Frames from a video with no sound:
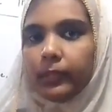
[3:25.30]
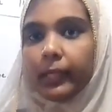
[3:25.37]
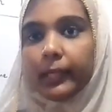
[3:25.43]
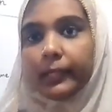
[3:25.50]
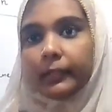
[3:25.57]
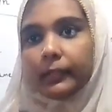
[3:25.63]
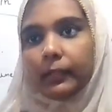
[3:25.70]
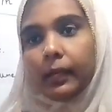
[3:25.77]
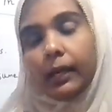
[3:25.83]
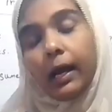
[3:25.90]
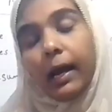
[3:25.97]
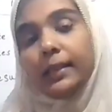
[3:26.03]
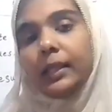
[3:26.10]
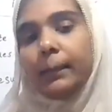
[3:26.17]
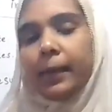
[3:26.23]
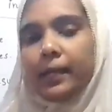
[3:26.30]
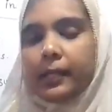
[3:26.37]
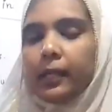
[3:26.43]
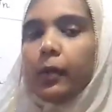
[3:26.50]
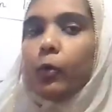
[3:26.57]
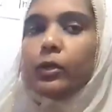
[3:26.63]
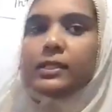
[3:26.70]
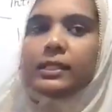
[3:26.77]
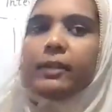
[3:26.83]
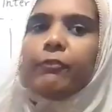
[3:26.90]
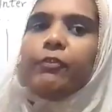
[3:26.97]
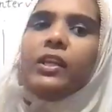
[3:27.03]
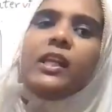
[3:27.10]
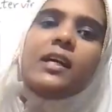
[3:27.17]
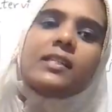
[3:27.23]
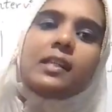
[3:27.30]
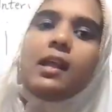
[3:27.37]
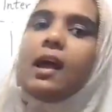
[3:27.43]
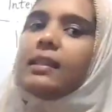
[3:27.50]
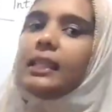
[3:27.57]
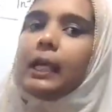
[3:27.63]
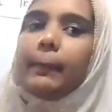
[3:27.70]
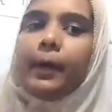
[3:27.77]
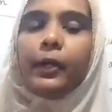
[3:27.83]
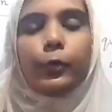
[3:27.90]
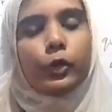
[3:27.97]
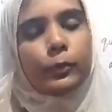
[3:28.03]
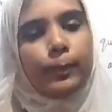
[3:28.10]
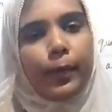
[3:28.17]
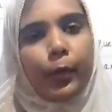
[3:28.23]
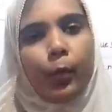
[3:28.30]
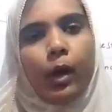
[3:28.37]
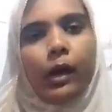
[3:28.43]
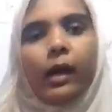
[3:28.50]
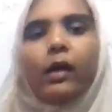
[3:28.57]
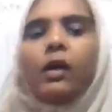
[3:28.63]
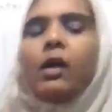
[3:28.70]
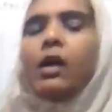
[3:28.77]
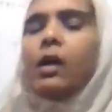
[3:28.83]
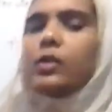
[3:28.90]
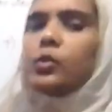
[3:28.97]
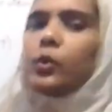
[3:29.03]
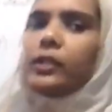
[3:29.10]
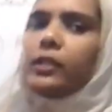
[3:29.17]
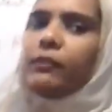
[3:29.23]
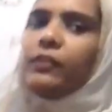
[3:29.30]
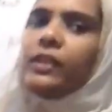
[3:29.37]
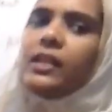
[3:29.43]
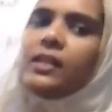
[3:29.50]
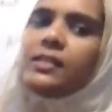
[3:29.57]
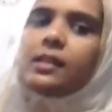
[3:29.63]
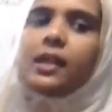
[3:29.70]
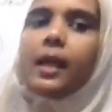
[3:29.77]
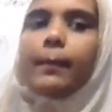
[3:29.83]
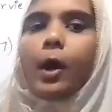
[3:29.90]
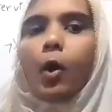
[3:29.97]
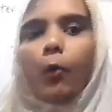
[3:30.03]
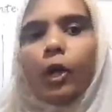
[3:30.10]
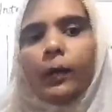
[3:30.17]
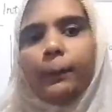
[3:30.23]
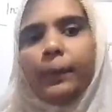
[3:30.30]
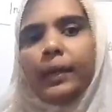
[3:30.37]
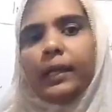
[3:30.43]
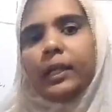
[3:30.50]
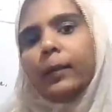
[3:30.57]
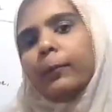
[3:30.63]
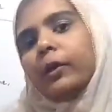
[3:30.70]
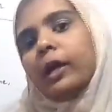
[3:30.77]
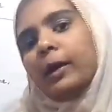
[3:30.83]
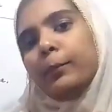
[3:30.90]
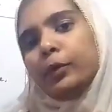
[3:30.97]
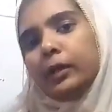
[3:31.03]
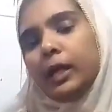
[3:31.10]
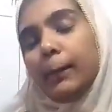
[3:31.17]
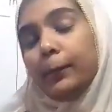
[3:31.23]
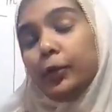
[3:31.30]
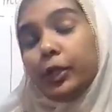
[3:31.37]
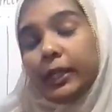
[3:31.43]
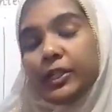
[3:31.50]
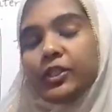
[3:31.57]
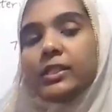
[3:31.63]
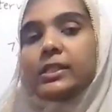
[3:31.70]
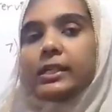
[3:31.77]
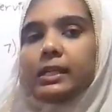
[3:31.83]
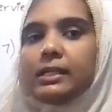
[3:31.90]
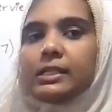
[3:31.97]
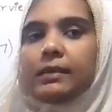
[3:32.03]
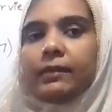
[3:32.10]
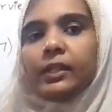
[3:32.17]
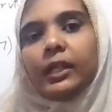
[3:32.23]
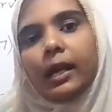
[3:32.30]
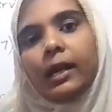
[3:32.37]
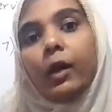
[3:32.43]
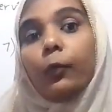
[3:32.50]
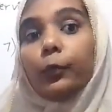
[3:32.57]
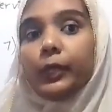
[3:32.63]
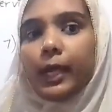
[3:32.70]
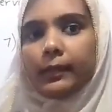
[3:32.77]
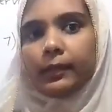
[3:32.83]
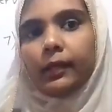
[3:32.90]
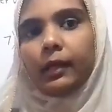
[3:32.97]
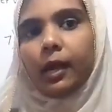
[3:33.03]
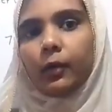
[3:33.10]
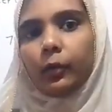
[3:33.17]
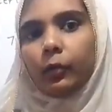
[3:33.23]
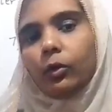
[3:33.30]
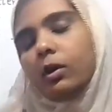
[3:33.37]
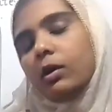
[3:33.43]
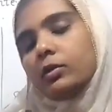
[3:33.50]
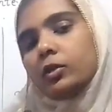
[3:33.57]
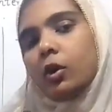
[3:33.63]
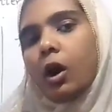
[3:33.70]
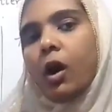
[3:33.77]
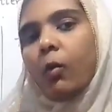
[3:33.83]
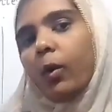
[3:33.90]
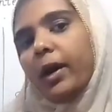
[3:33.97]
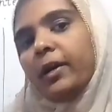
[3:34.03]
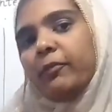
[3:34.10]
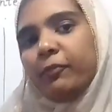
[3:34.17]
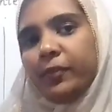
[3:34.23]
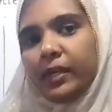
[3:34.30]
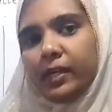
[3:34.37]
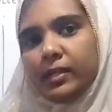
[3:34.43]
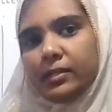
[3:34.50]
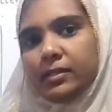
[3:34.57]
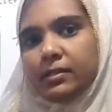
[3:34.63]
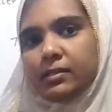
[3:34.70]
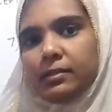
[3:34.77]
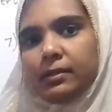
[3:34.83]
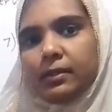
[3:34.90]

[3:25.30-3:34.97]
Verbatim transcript: லைக் அந்த மாதிரிலாம் ஒரு சில ஃபில்லர்ஸ் எல்லாம் அதிகமாக யூஸ் பண்ணுவாங்க ஸோ இந்த ஃபில்லர்ஸ் எல்லாம் நம்ம அவாய்ட் பண்ணுறது நம்மளுக்கு கம்யூ கம்யூனிகேஷன் ஸ்கில்ஸை வந்து நல்லா உயர்த்தி காட்டும் ஸோ அவாய்ட் ஃபில்லர்ஸ்